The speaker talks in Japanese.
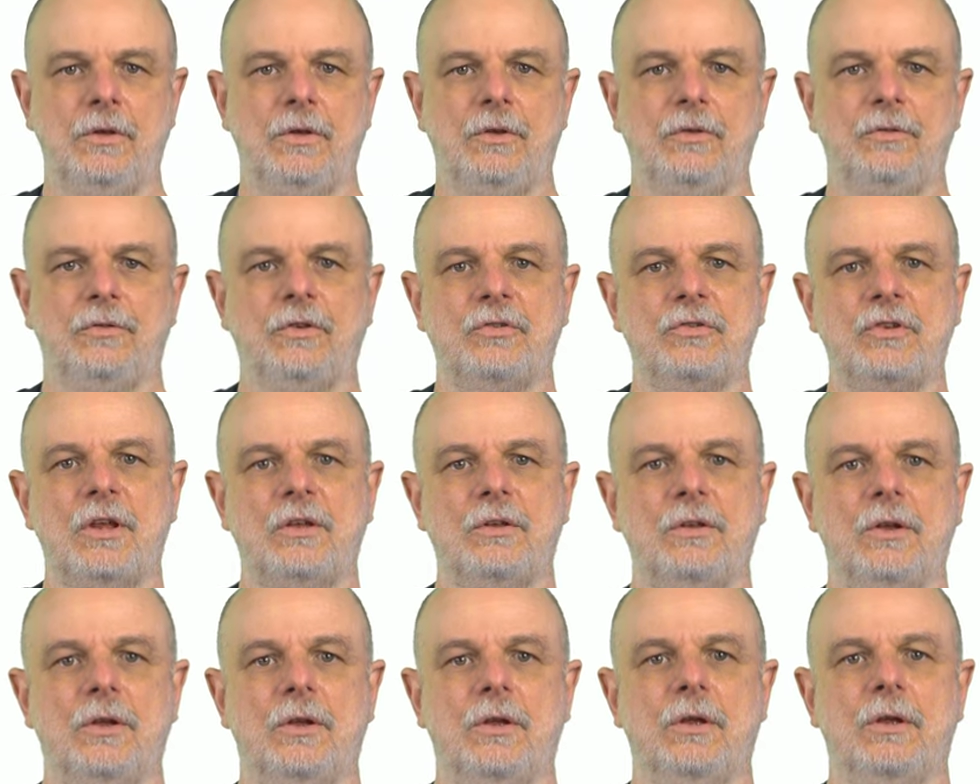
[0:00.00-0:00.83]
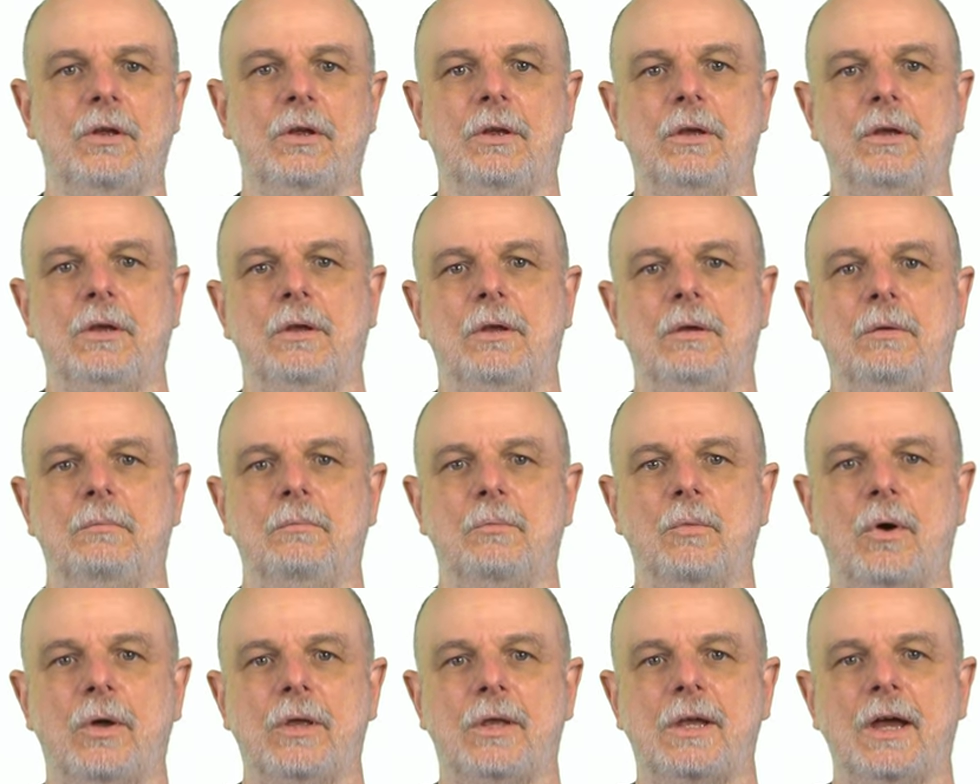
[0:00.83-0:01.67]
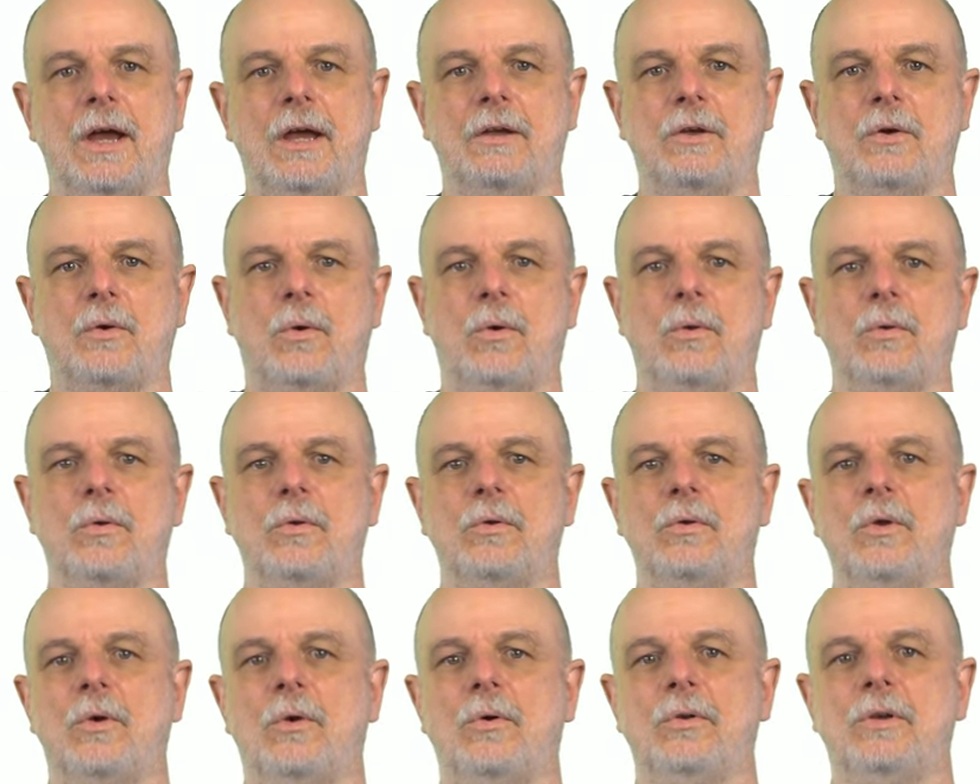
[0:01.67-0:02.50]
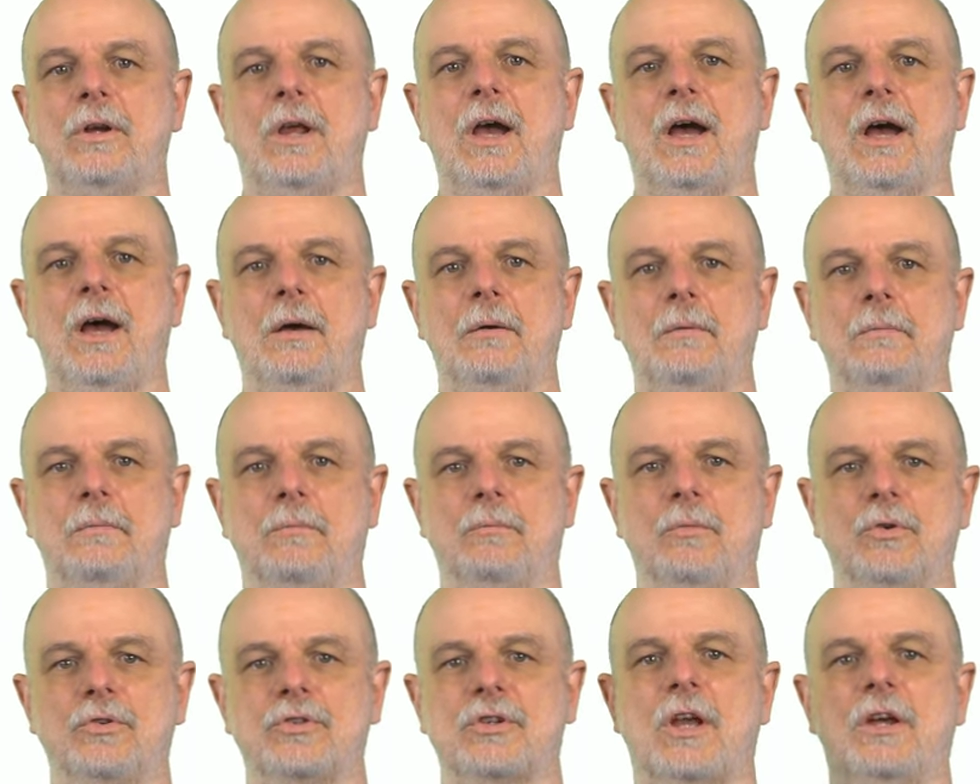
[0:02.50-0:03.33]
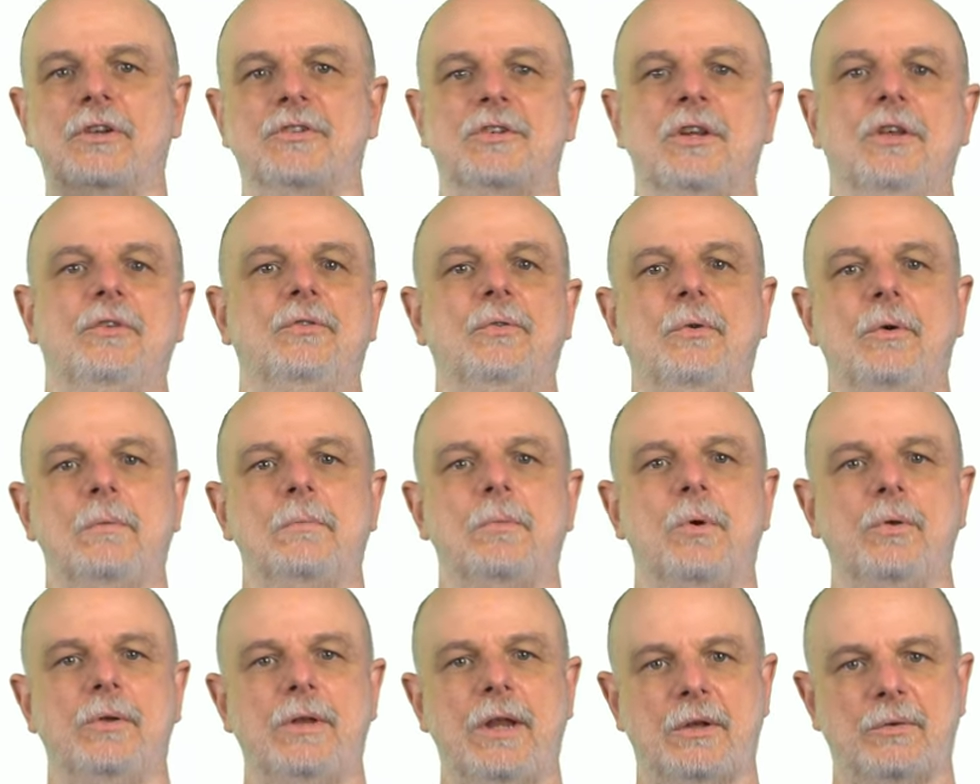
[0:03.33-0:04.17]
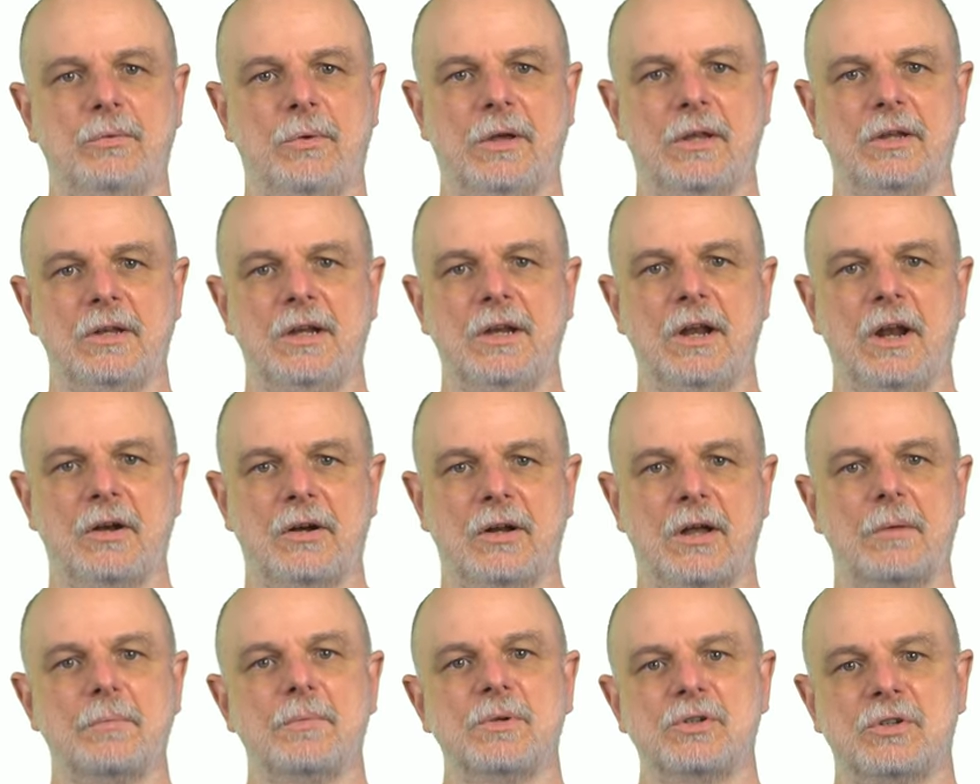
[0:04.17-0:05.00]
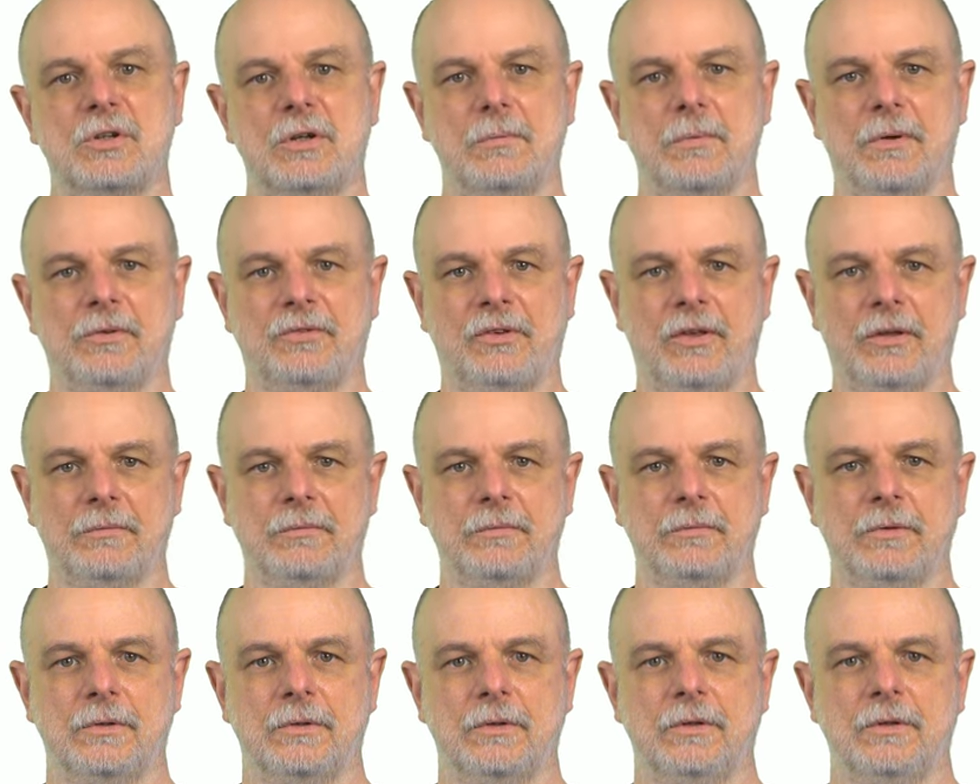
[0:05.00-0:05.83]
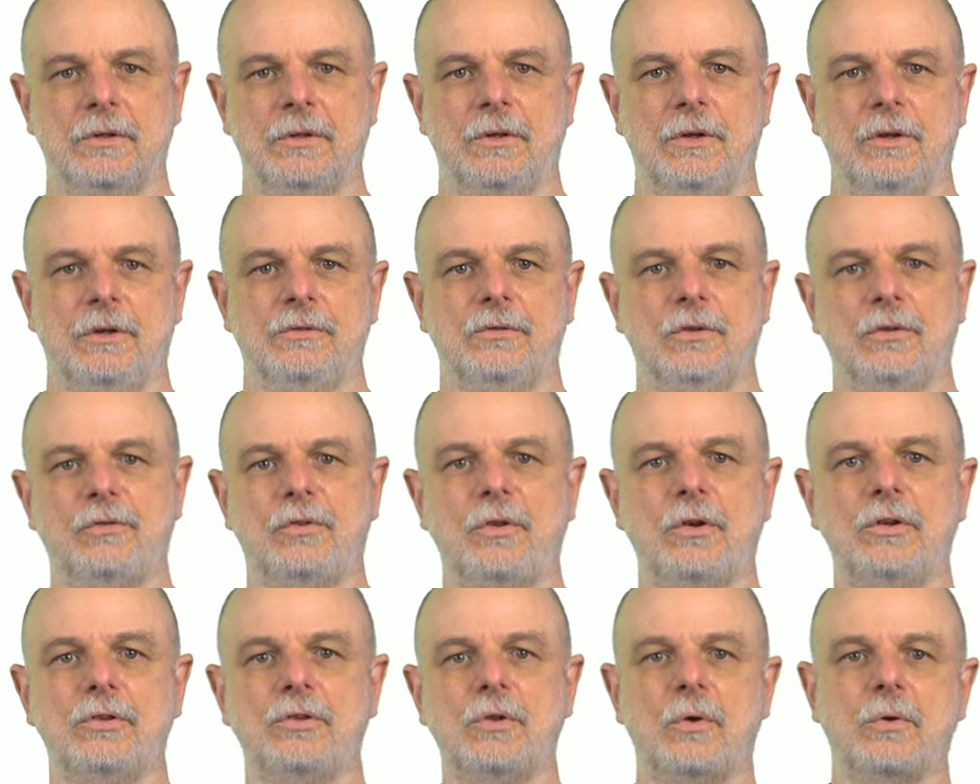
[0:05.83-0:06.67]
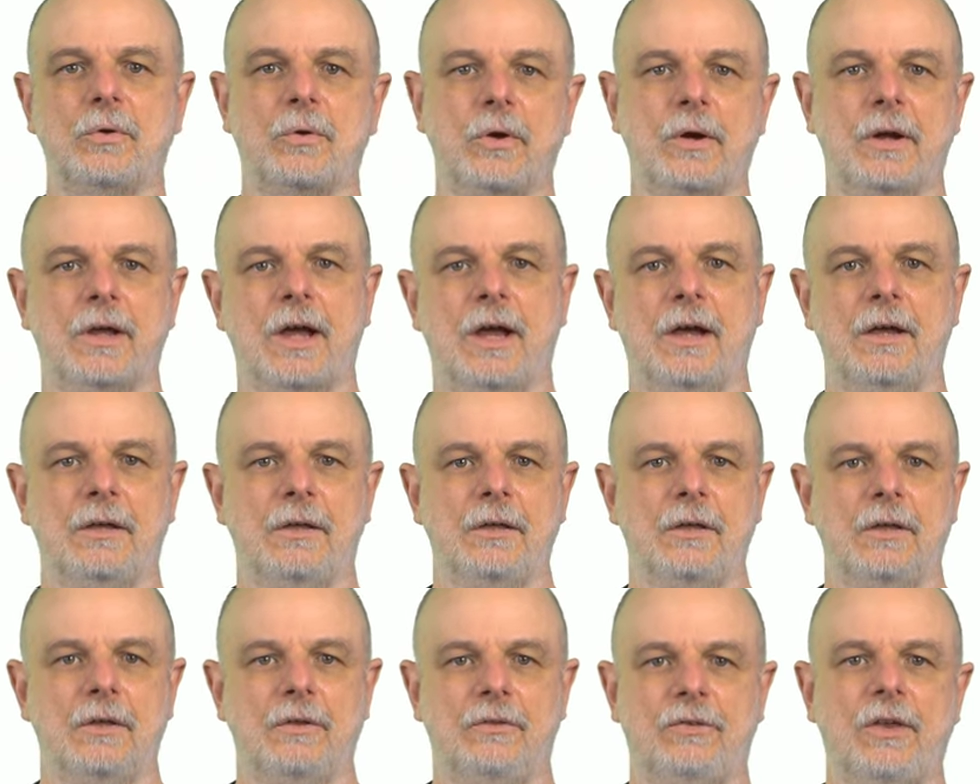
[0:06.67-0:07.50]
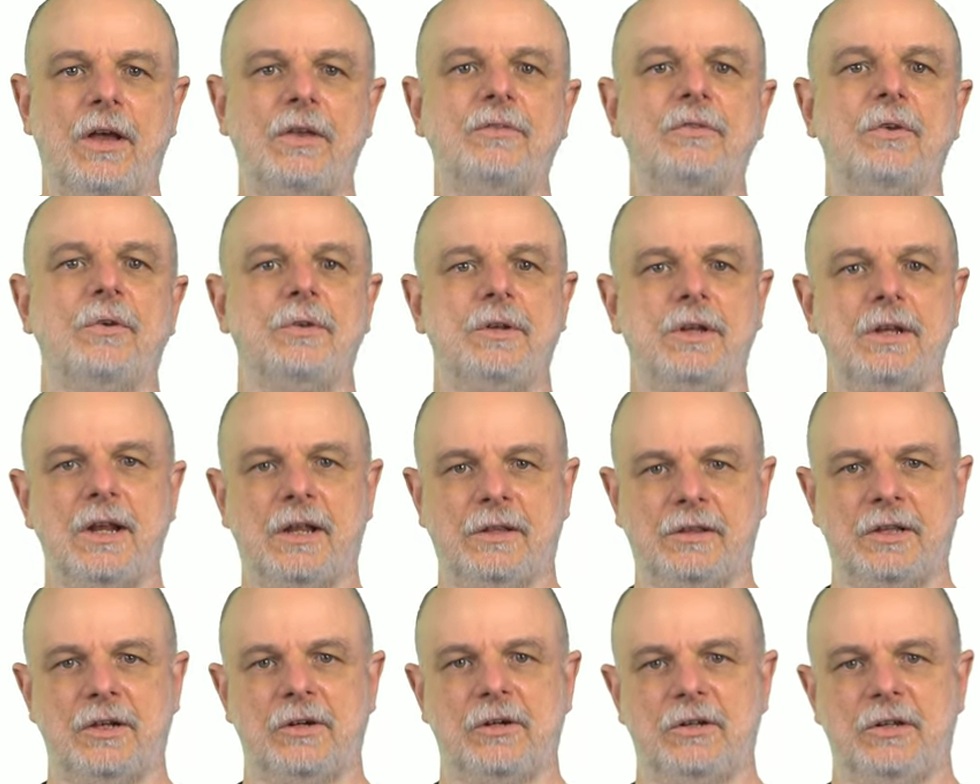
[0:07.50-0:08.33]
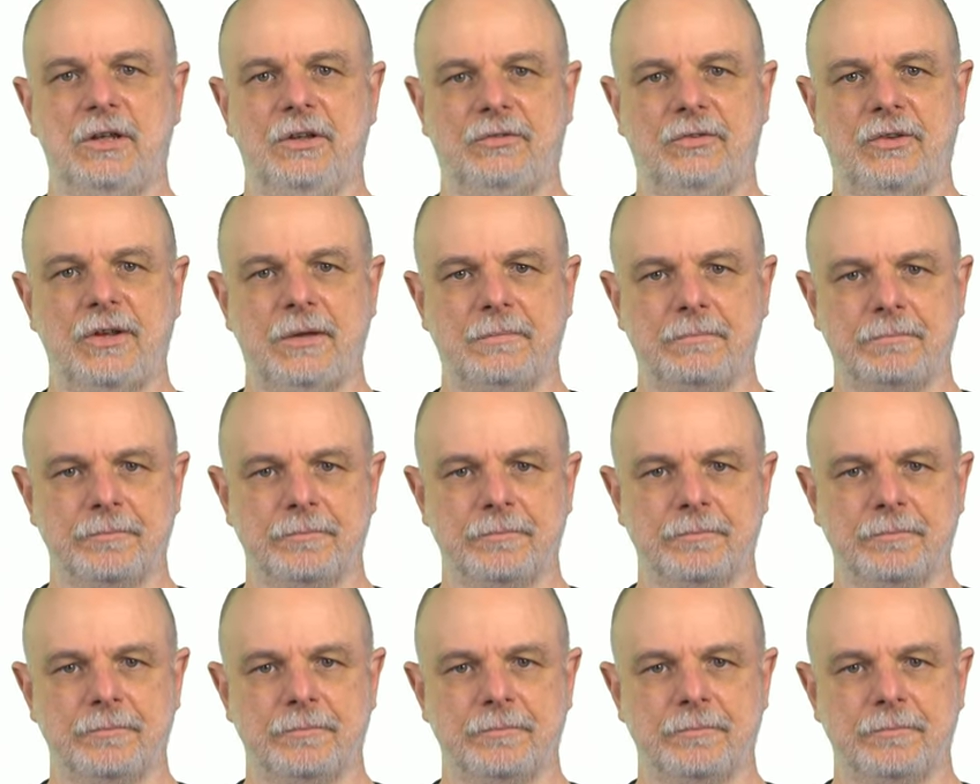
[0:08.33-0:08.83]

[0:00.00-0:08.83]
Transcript: そして、もう一回、このノードがもしかしてそれもネットワークになるかもしれません。そうすると、これが3層になってるんですね。